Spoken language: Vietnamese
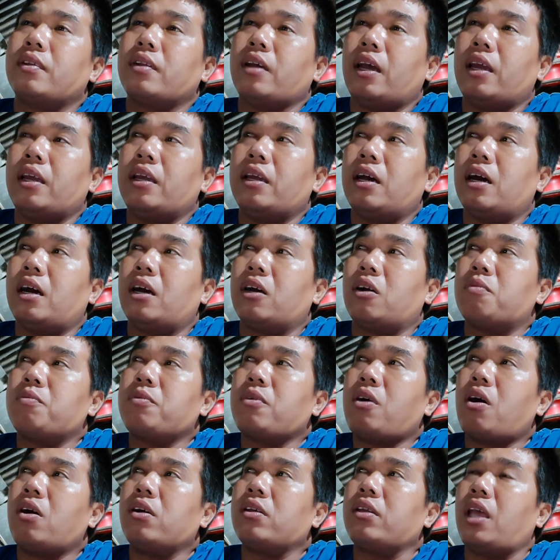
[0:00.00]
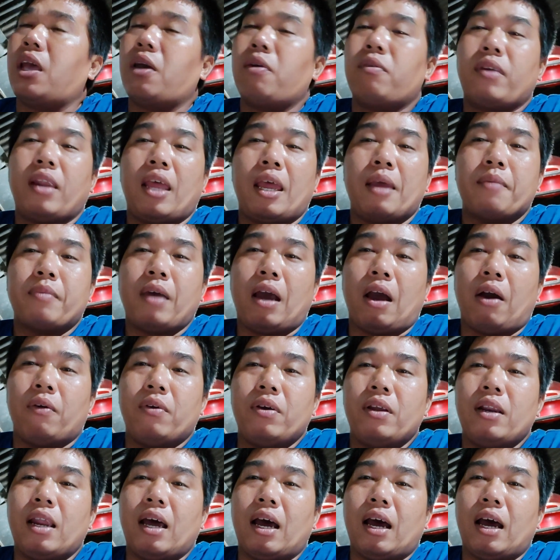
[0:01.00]
thì uh, cũng có nhiều anh em
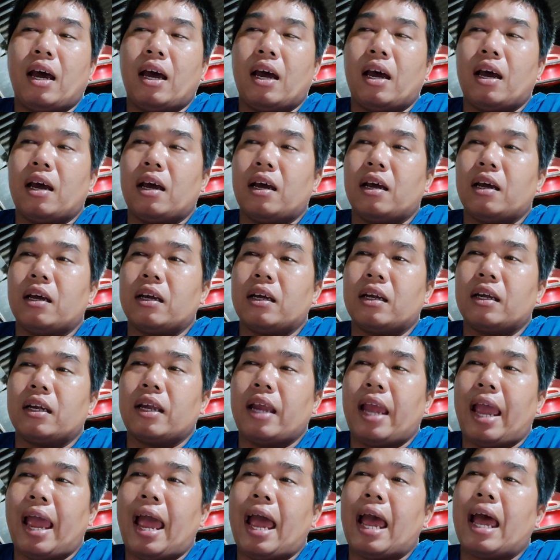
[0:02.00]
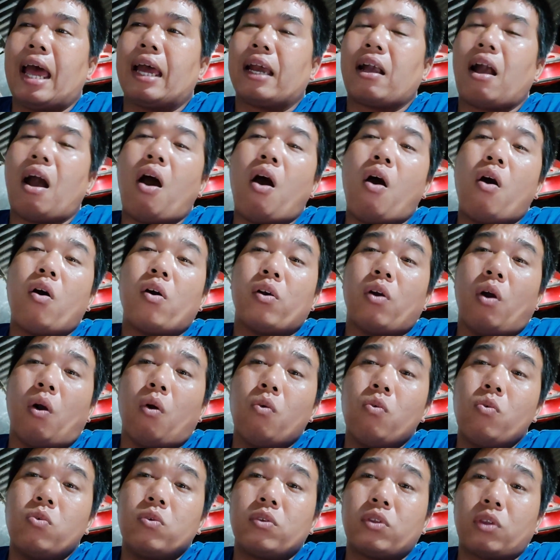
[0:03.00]
hỏi là gà con
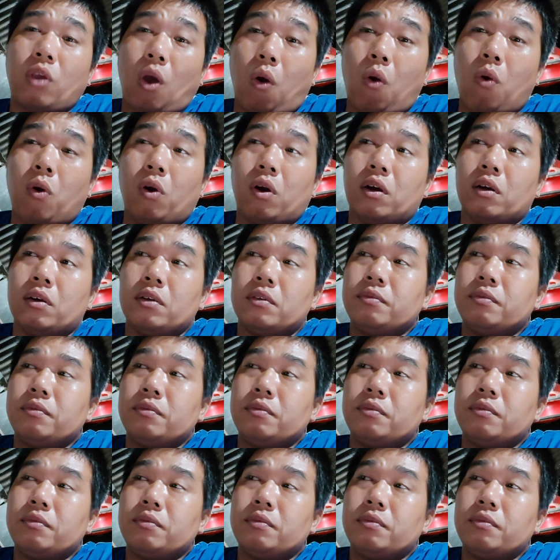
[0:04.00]
ngủ chuồng